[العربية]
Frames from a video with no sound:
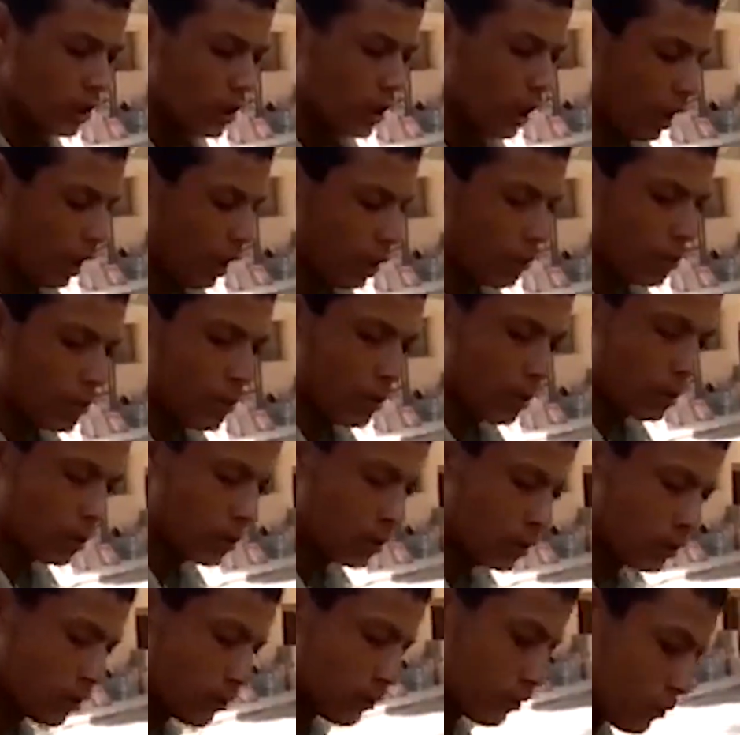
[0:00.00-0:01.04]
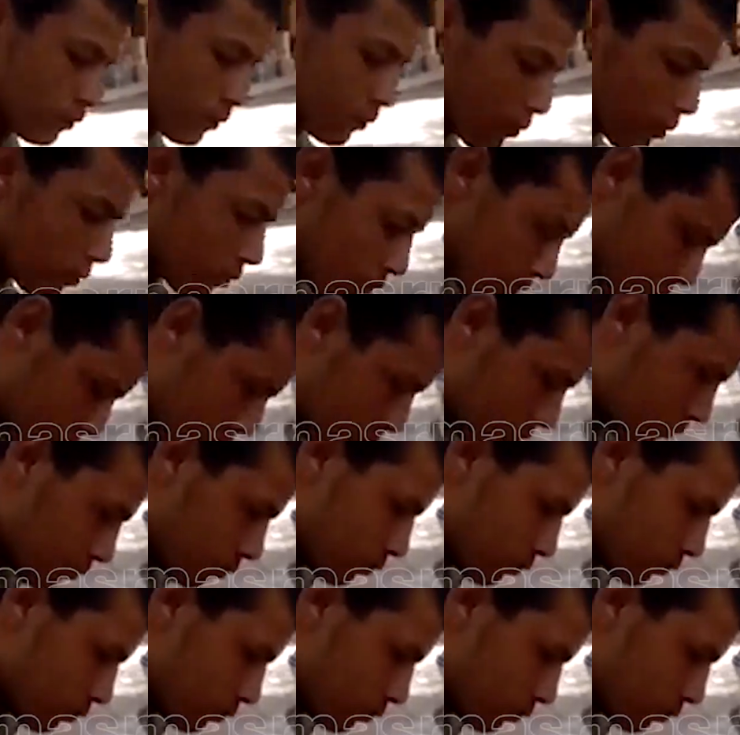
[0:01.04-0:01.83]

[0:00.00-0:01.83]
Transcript: نجا حمادي نجا حمادي